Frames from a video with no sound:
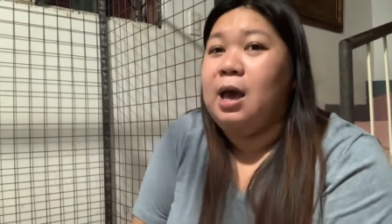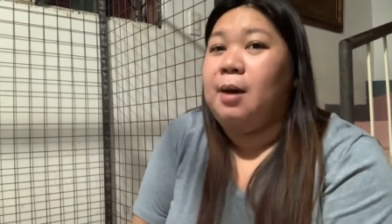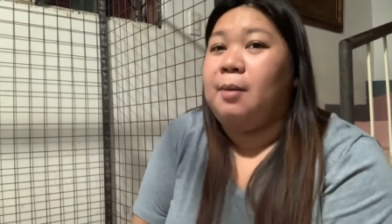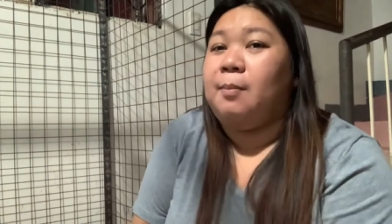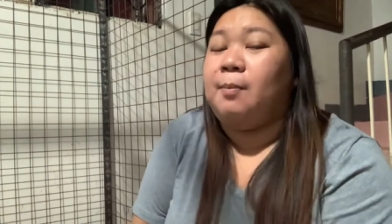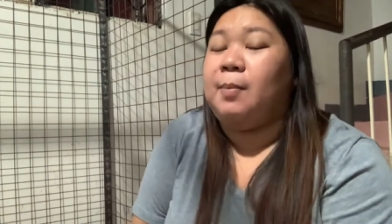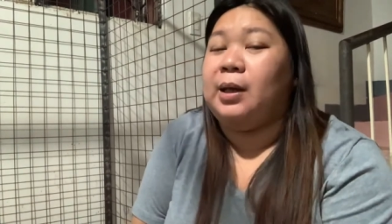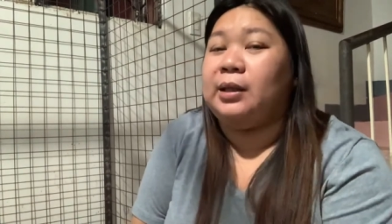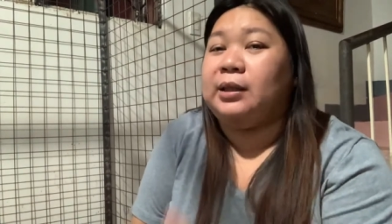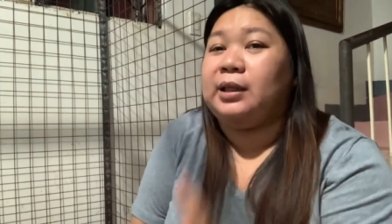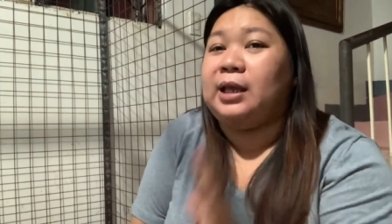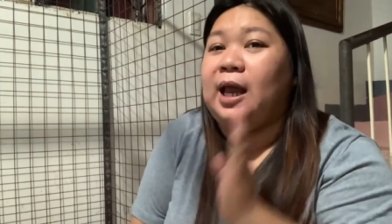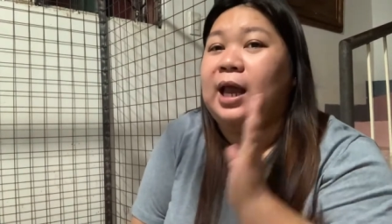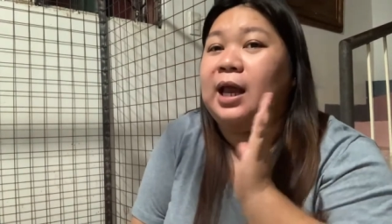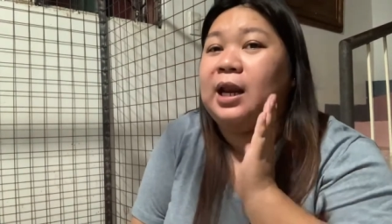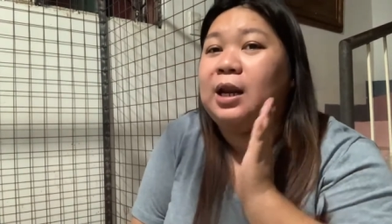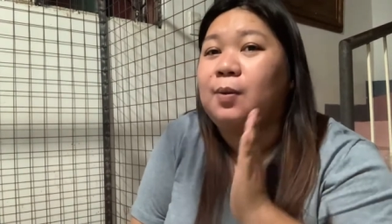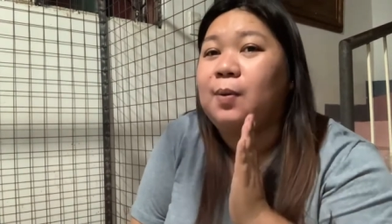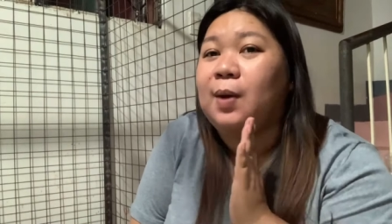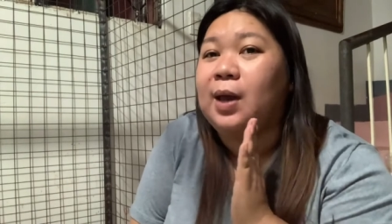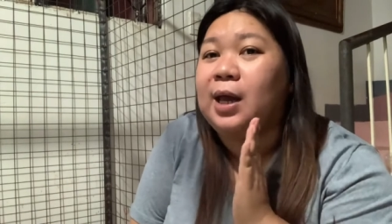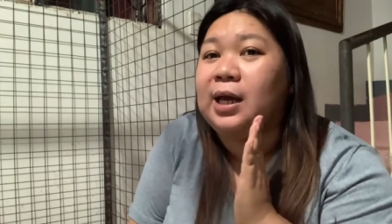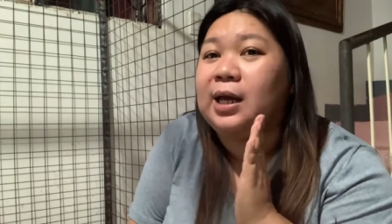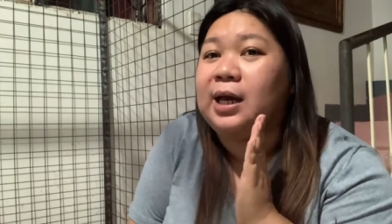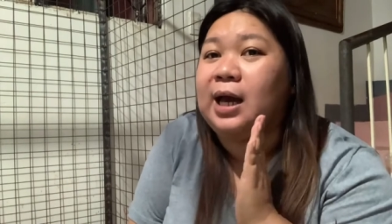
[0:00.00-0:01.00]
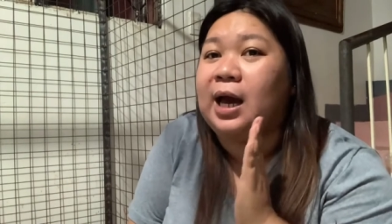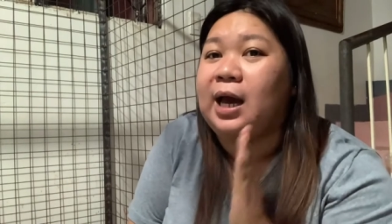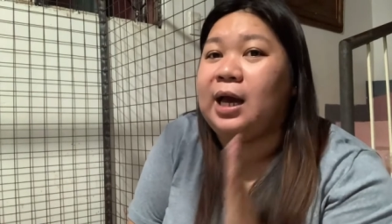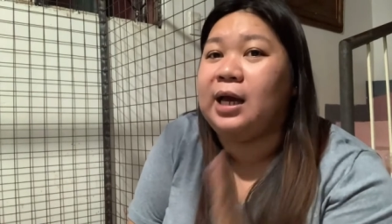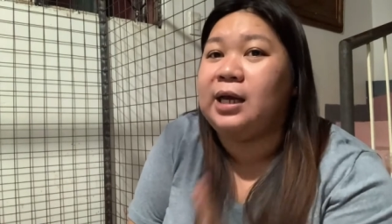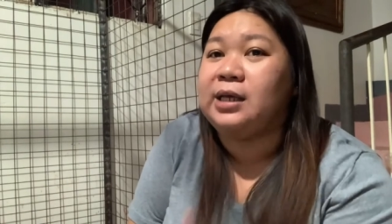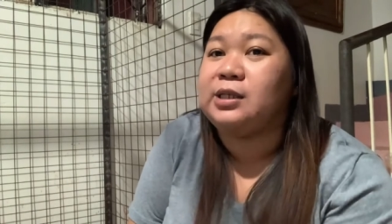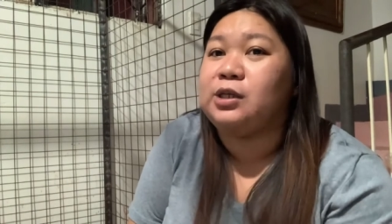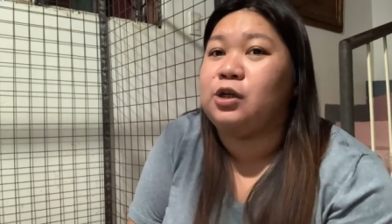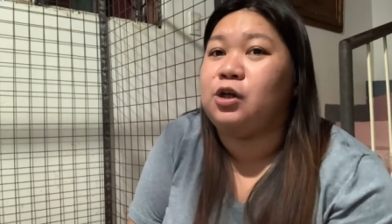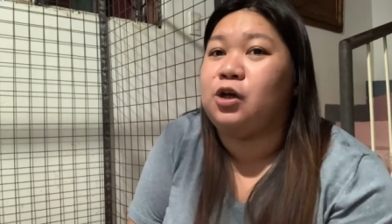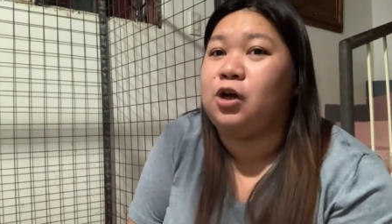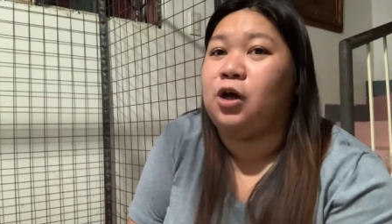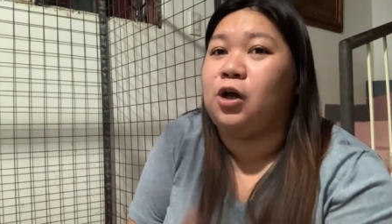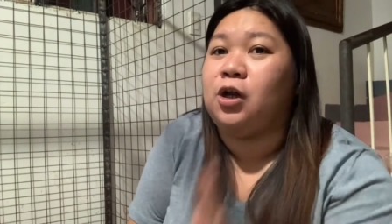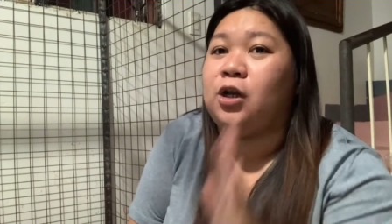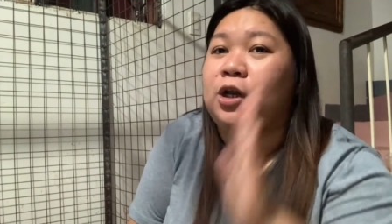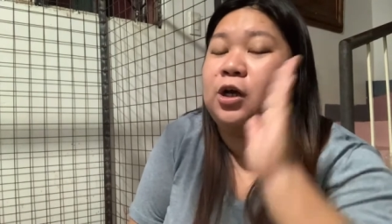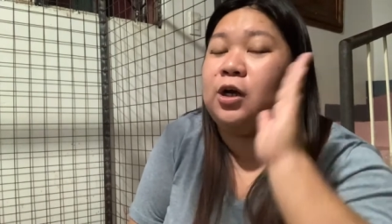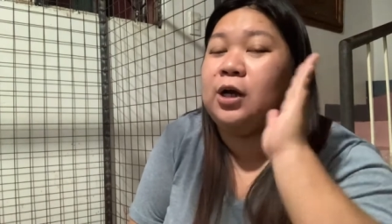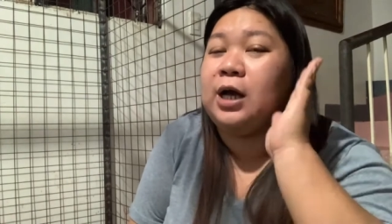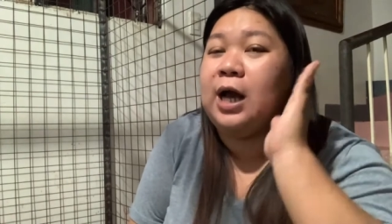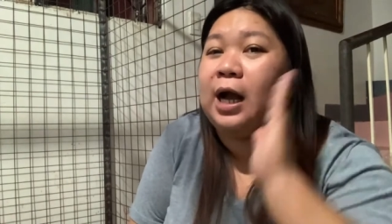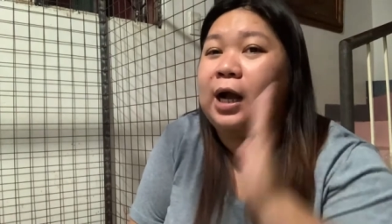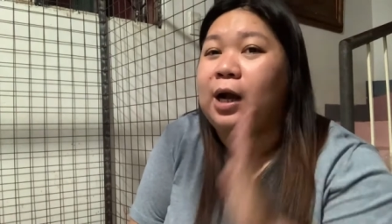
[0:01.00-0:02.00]
But anyway guys, yun,
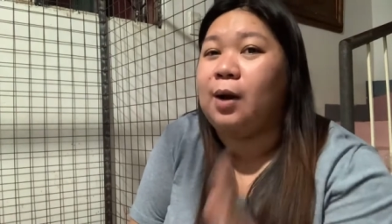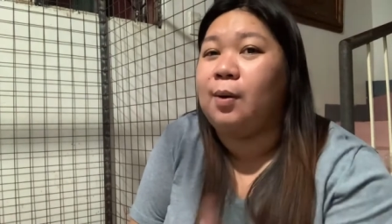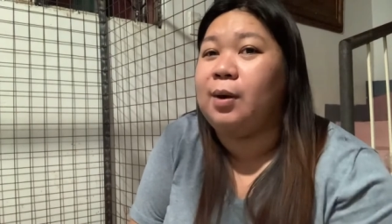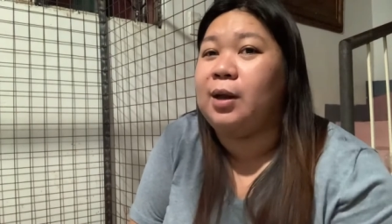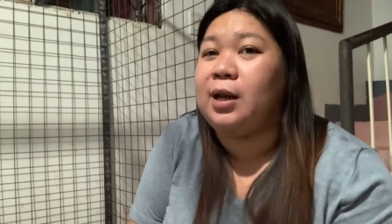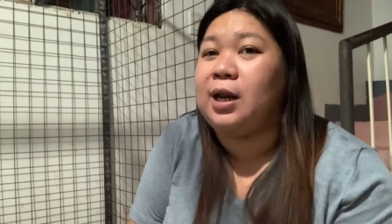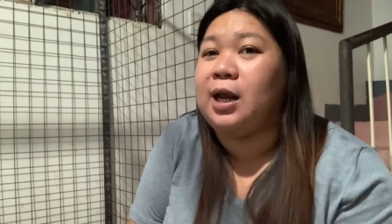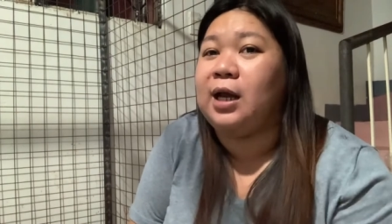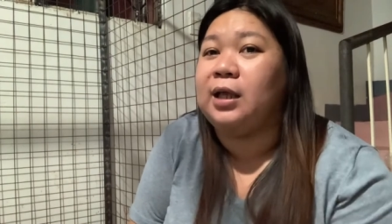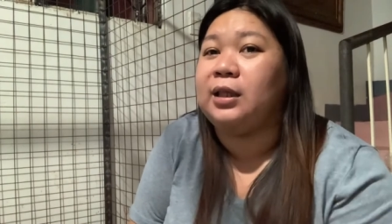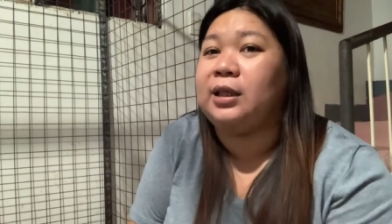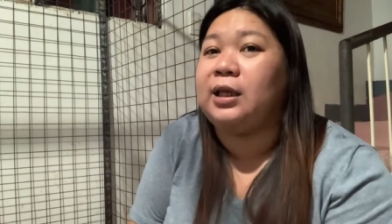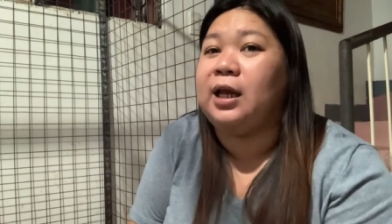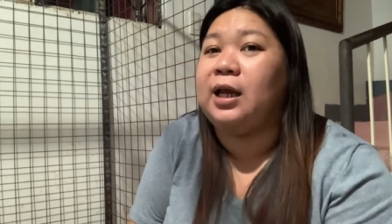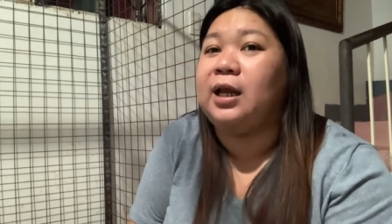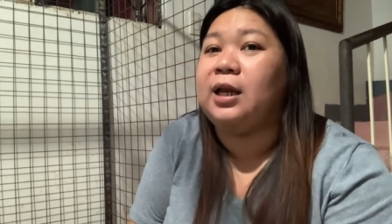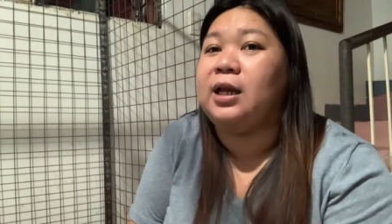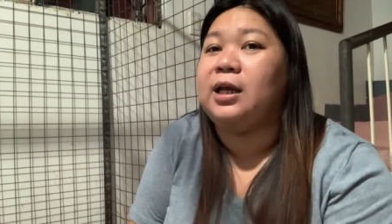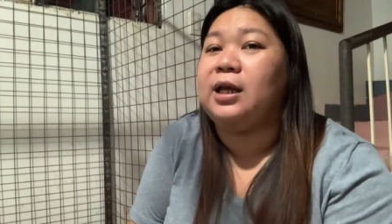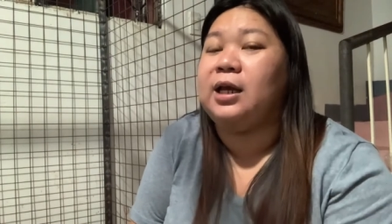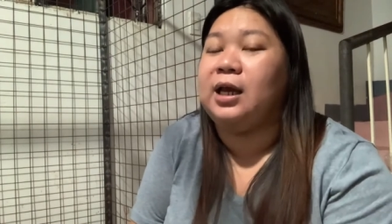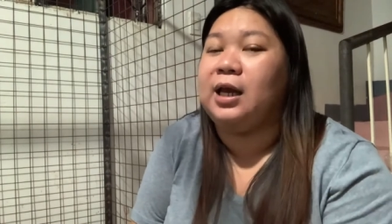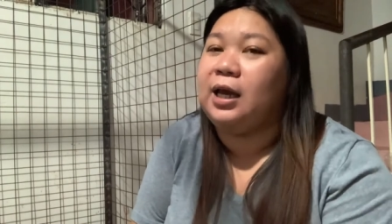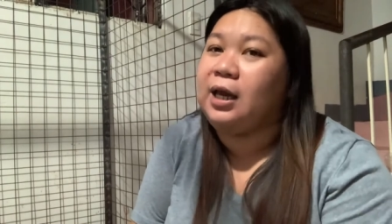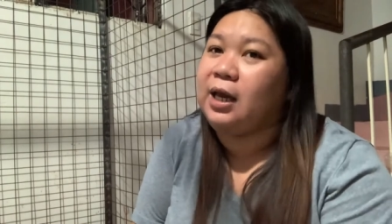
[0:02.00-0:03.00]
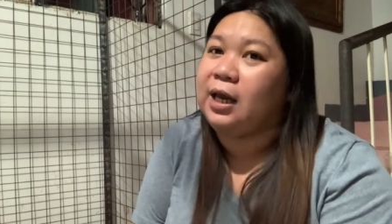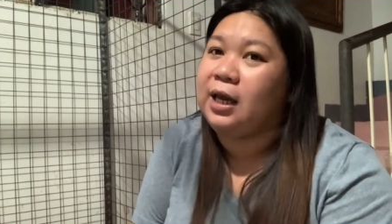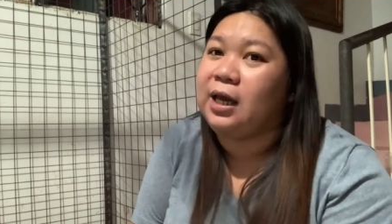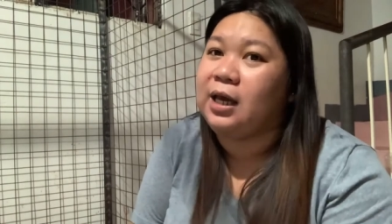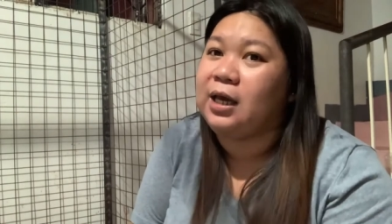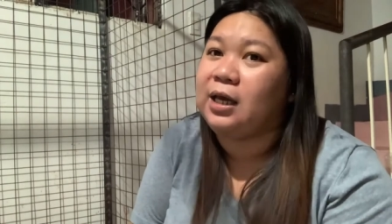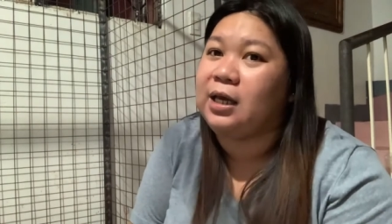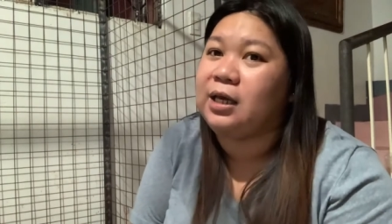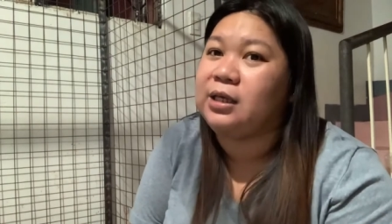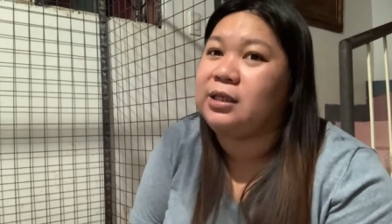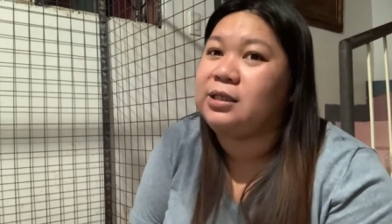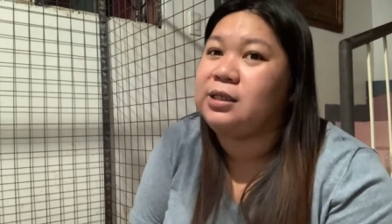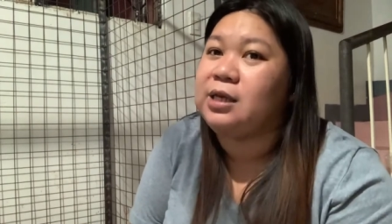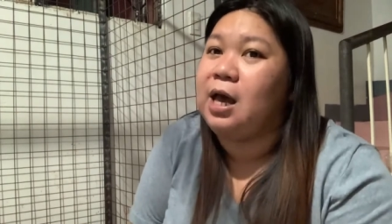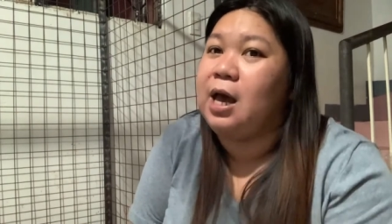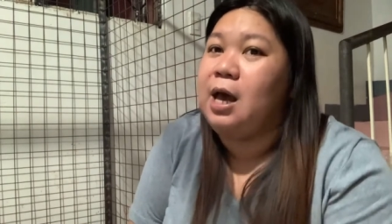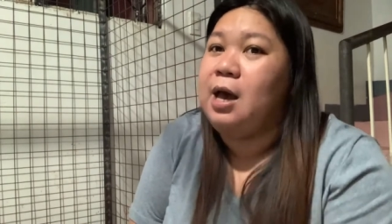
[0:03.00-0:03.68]
ang gagawin natin is